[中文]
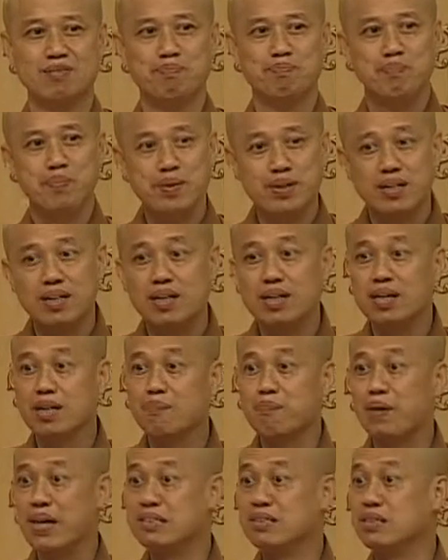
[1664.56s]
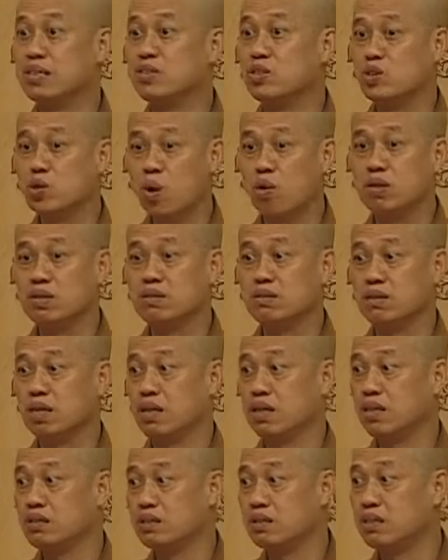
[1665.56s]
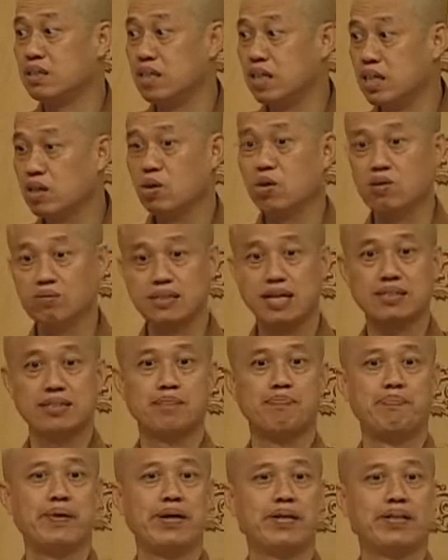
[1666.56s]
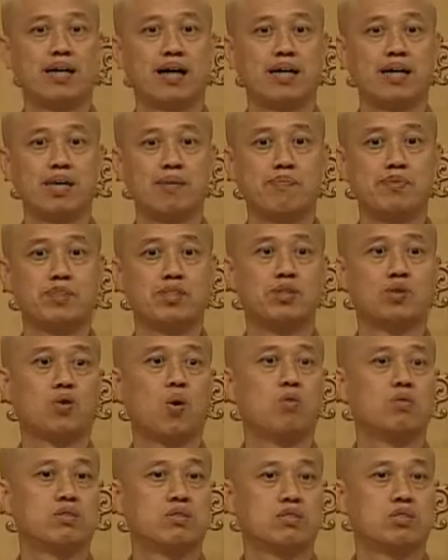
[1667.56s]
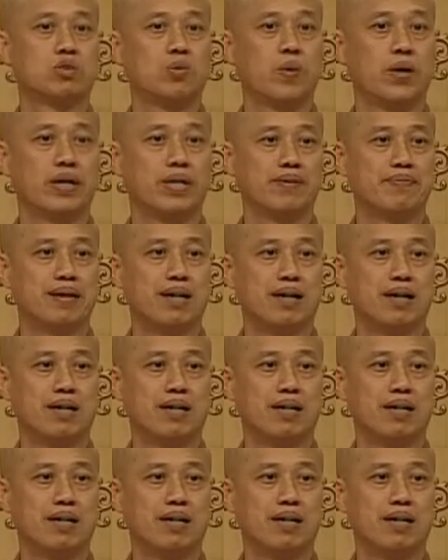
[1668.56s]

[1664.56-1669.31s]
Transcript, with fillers: 不可以变成中医生，一直停留在这边啊，那你不是手撕鬼了吗？